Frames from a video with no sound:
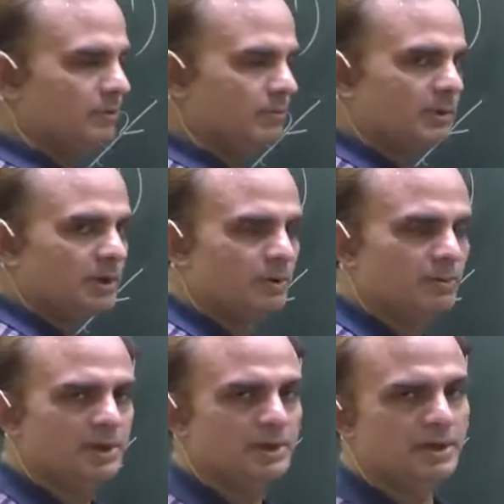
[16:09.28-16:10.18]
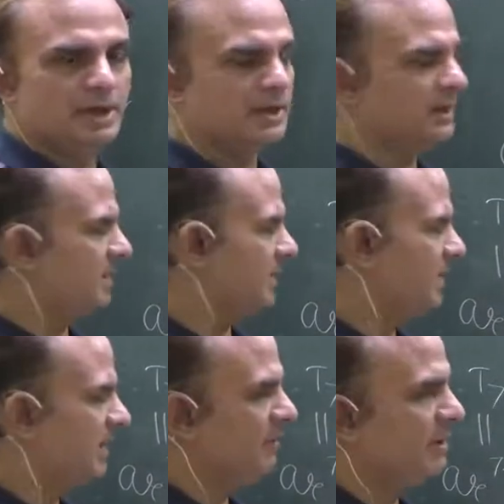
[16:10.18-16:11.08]
मेरे को भी नहीं याद है कि
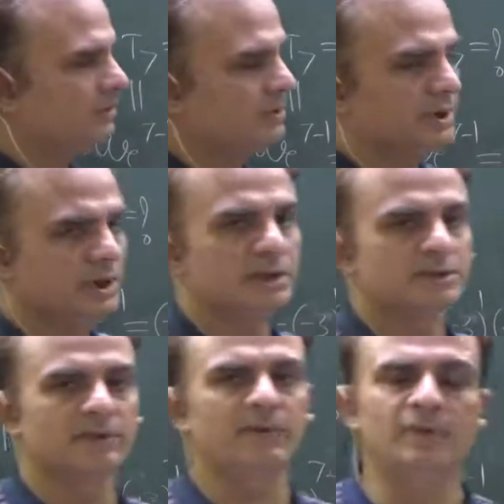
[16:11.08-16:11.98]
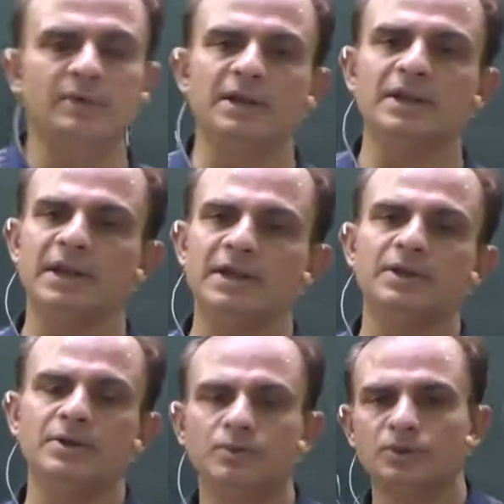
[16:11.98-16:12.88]
क्या वैल्यू होती है सेवन ट्वेंटी नाइन
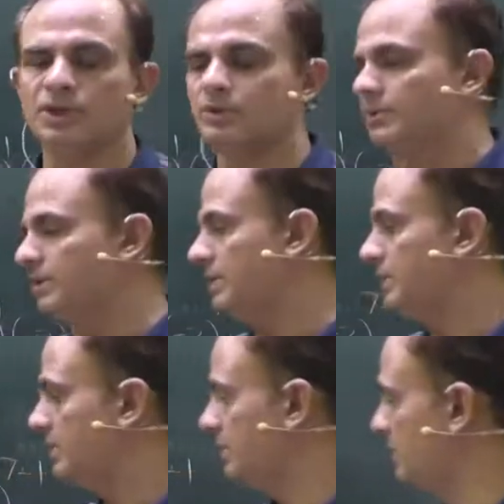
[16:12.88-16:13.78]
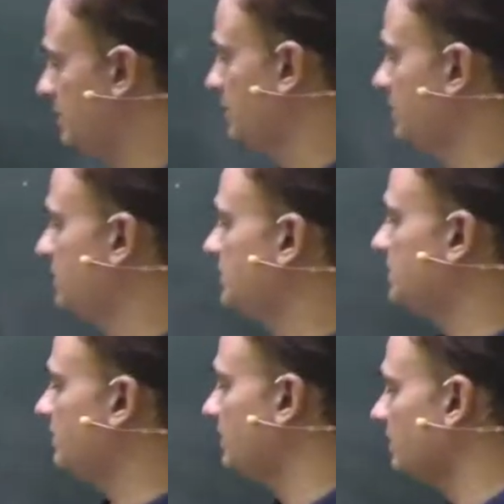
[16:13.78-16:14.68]
इंटू थ्री होती है
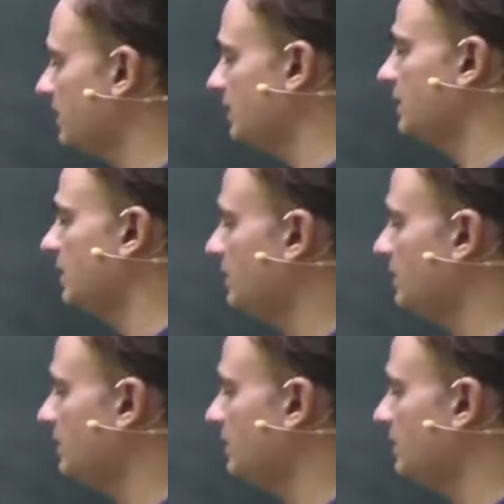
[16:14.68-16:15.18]
सेवन ट्वेंटी नाइन